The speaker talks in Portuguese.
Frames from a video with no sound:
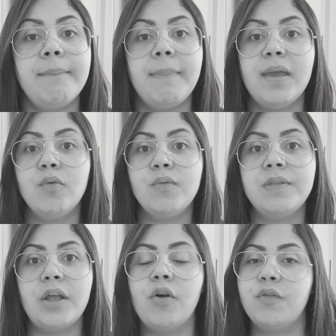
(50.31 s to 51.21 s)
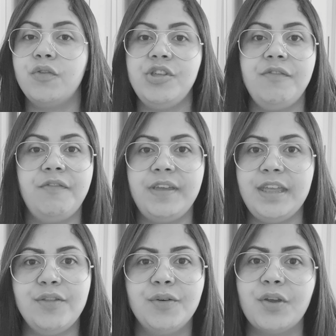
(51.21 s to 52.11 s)
meus negócios de
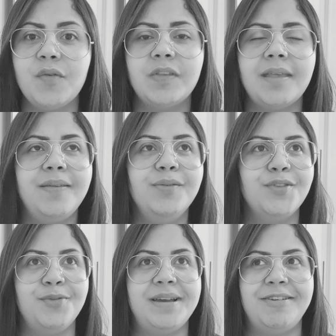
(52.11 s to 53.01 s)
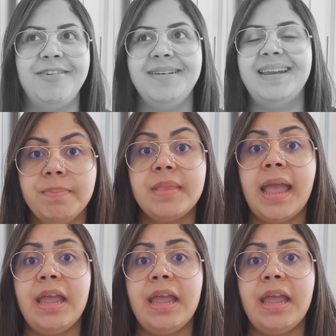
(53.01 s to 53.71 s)
vidro, que eu esqueci o nome agora,